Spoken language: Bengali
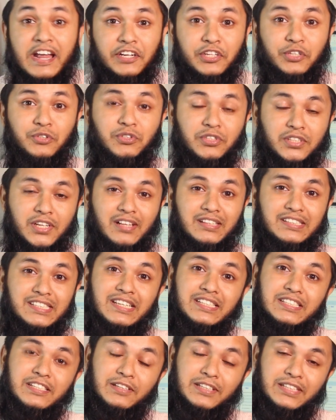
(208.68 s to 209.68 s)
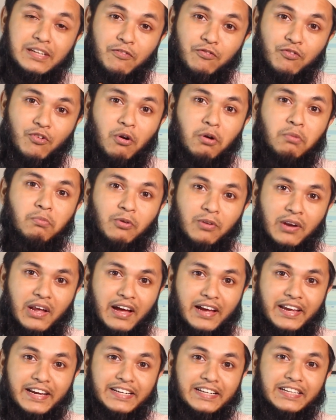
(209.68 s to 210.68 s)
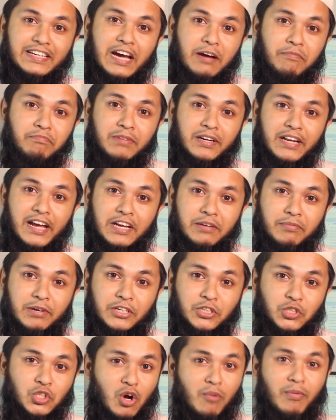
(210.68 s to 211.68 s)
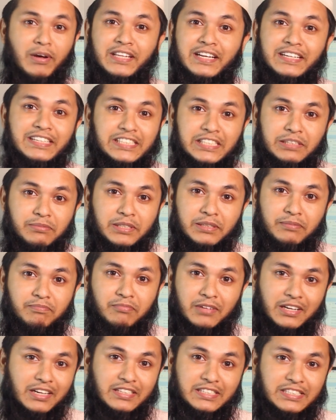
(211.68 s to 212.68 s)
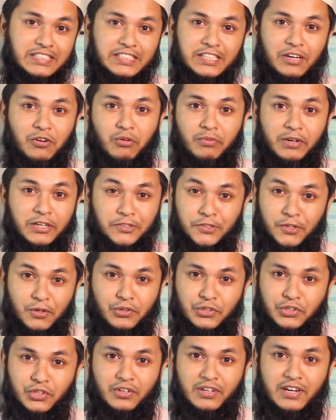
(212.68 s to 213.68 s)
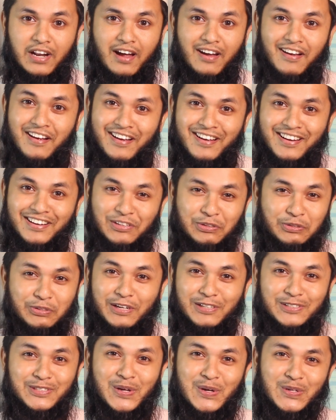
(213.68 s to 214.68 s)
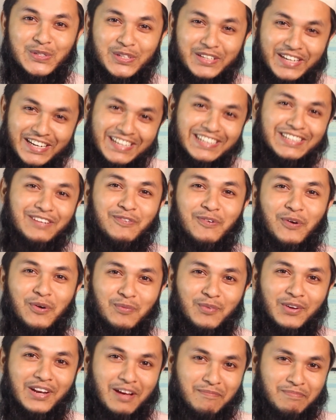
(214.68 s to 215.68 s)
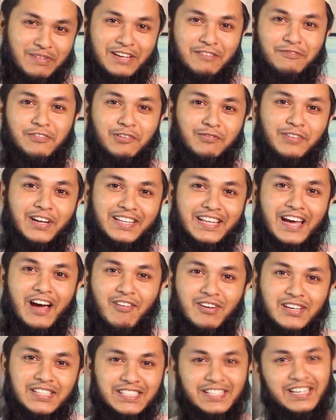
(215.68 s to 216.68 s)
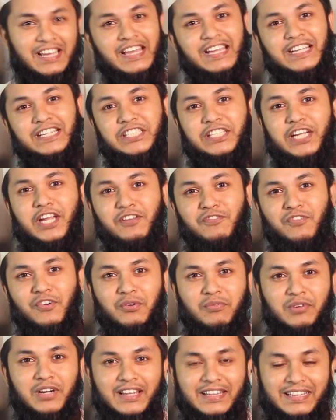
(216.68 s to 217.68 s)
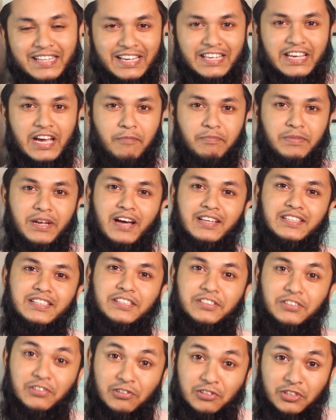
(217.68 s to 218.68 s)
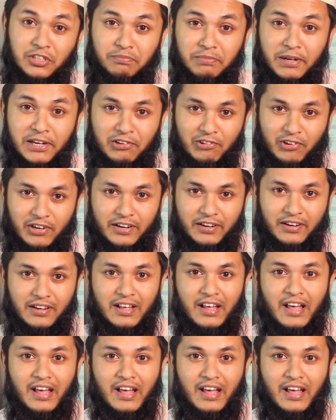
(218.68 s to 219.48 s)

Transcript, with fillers: টিউটোরিয়াল জাস্ট একটা ফর্মুলা এটাকে আপনার একেবারে সমাধান হিসেবে মানে চিন্তা করবেন না সলিউশন না টিউটোরিয়াল সলিউশন না এটা একটা ফর্মুলা আপনাকে ফর্মুলা দেওয়া হয়েছে সেই ফর্মুলা দেখে আপনি হাজারটা সলিউশন বের করেন